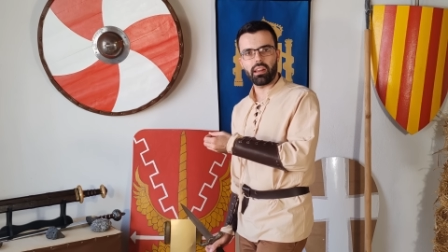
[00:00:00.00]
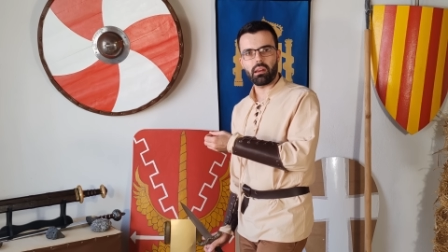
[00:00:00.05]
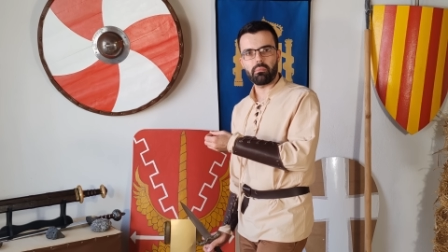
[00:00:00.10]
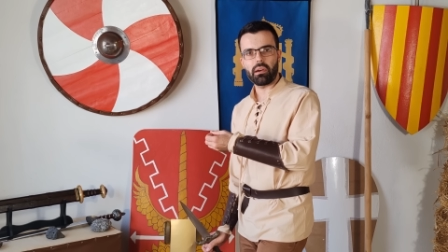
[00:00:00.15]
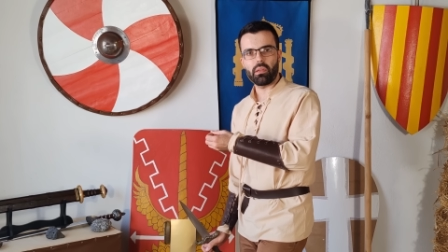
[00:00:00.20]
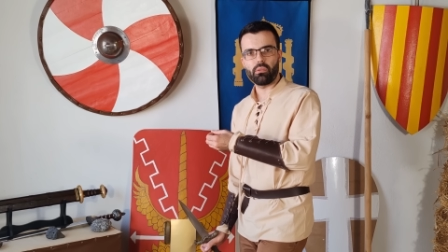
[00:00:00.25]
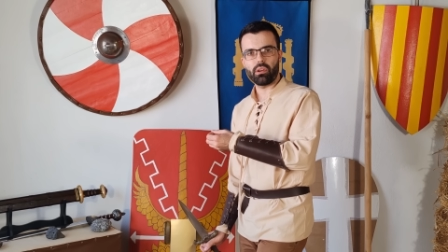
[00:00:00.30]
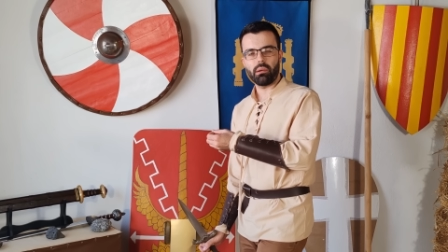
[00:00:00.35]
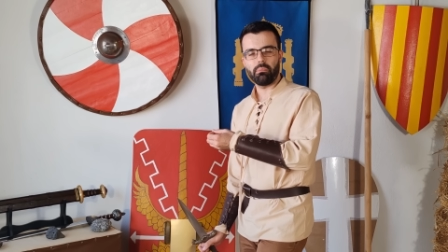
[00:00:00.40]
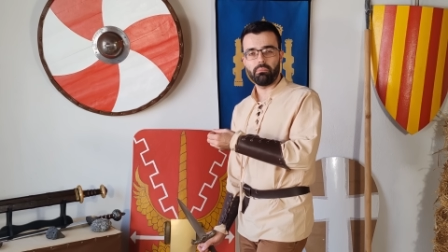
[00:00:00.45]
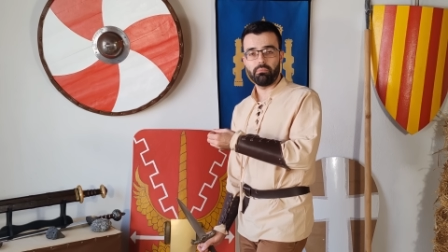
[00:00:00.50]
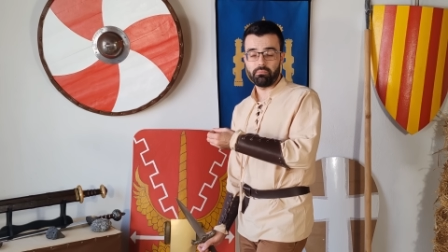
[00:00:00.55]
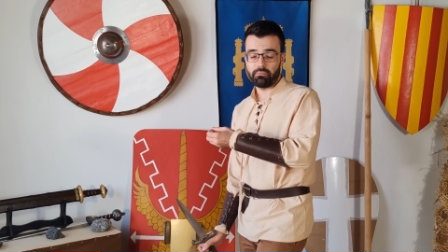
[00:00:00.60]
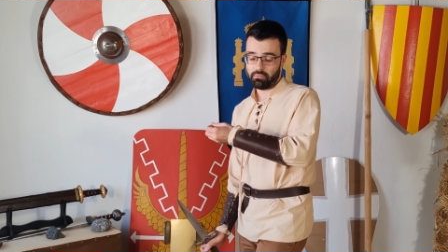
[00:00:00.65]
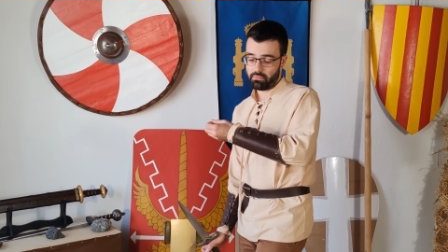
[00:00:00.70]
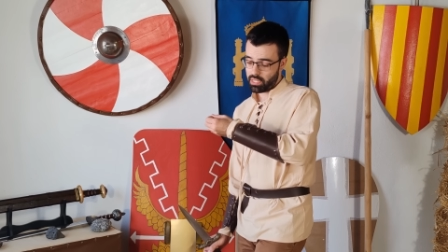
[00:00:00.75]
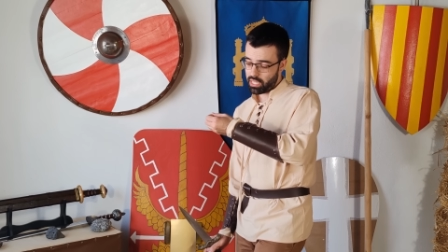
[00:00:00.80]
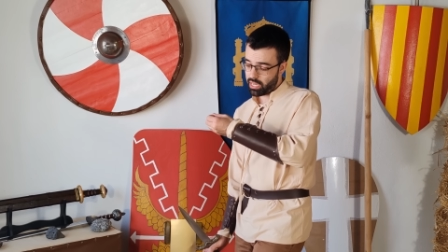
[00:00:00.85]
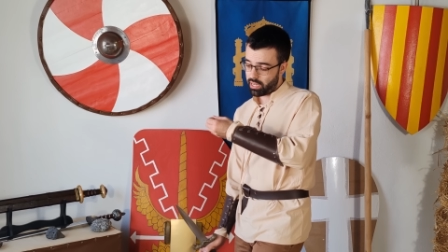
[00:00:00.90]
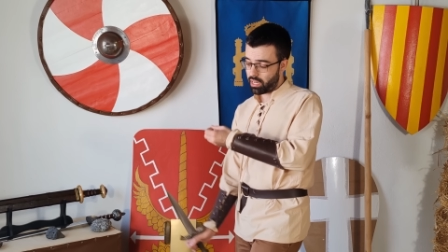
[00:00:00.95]
la armadura
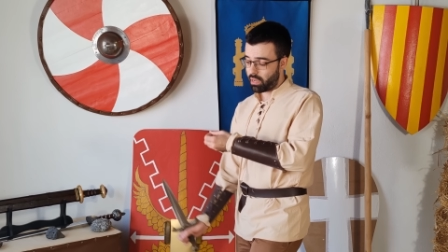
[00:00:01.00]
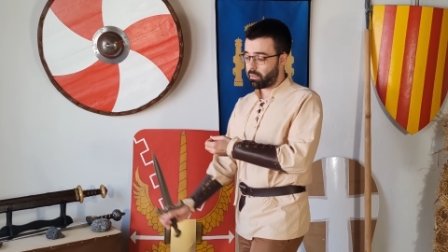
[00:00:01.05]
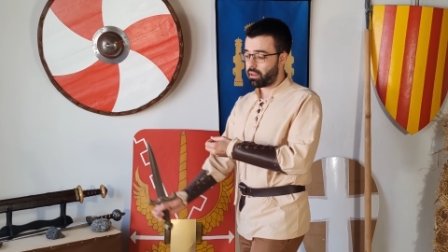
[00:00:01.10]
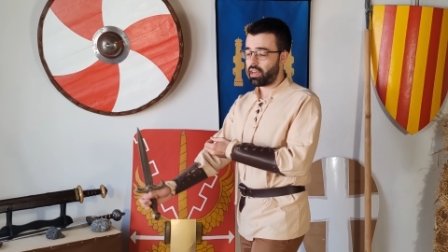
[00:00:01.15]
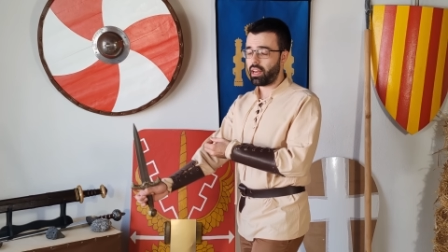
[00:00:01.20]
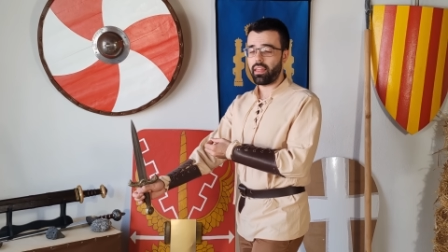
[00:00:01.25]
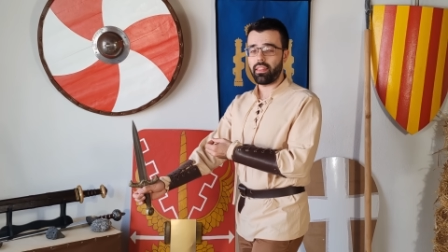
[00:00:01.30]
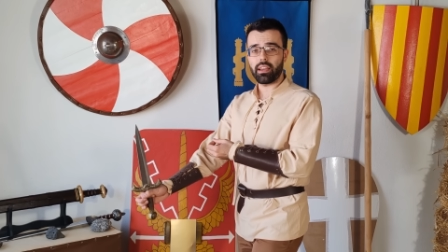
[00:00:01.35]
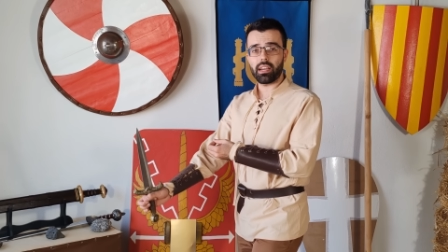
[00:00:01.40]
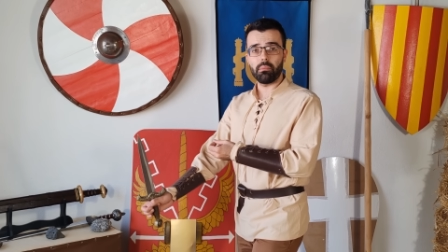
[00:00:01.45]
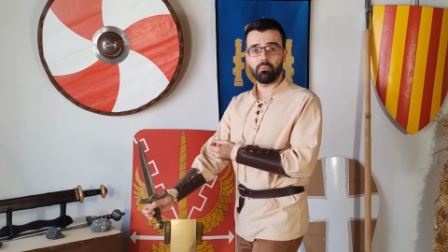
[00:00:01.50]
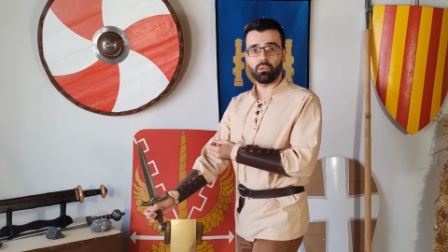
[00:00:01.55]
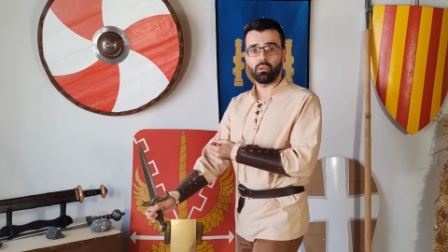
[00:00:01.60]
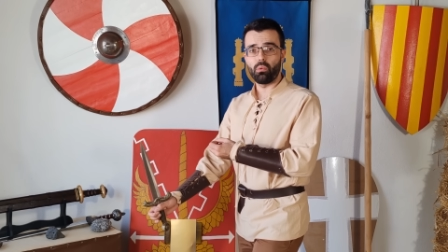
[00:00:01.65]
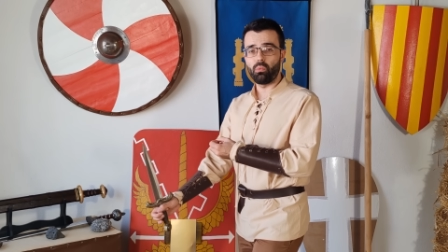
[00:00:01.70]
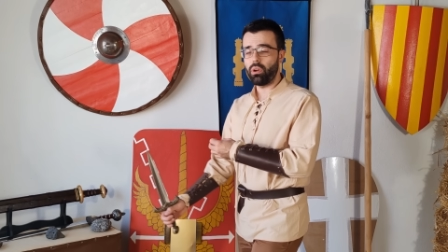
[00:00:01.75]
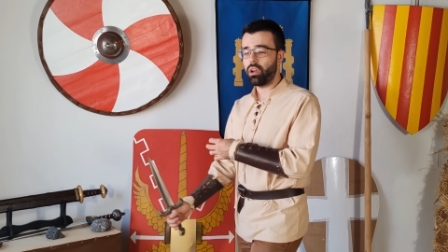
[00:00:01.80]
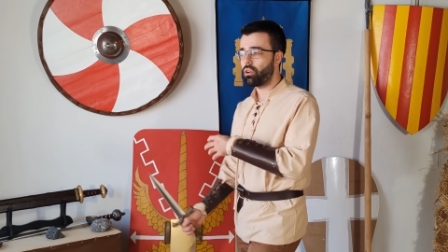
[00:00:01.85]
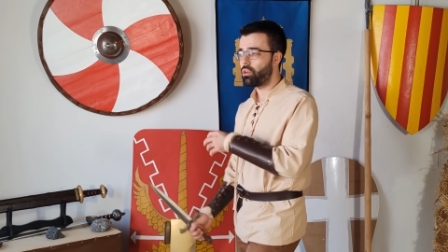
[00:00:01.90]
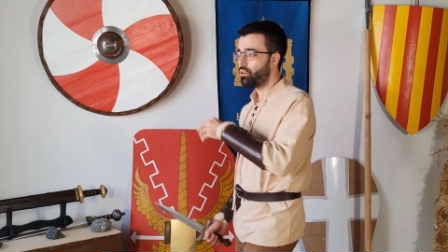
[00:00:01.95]
y clavarle la daga por
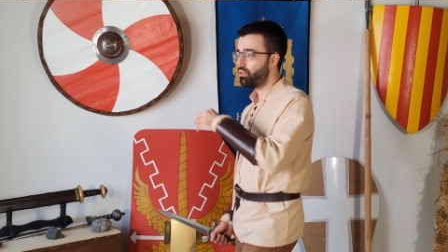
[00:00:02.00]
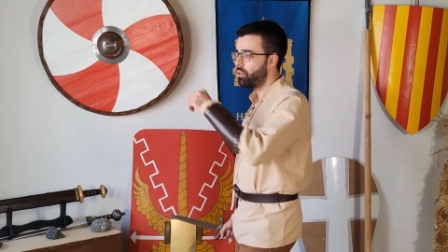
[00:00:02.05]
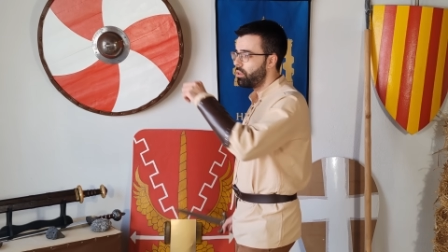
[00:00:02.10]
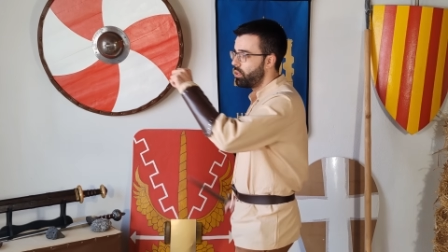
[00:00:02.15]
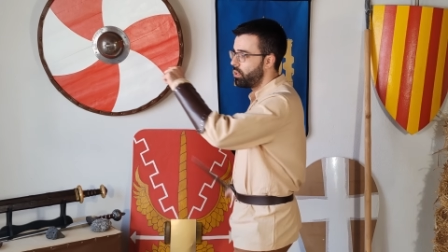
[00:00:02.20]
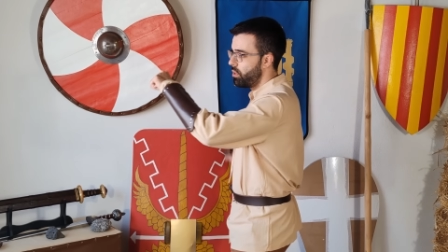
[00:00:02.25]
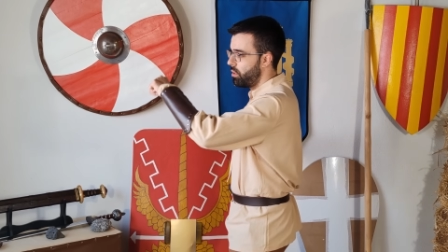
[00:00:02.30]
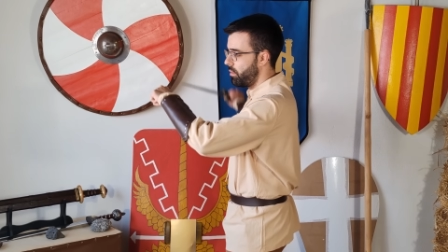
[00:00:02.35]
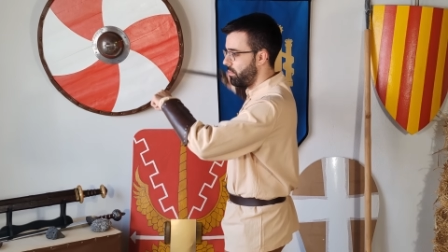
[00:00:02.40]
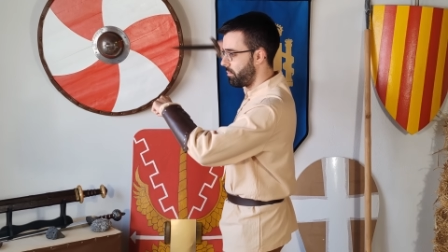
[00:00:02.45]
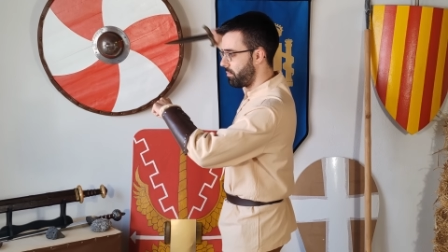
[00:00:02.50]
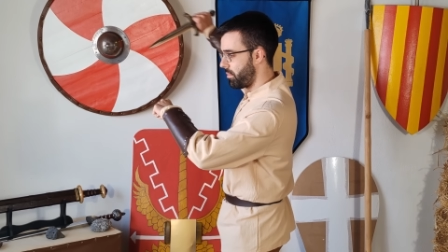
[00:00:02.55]
un hueco,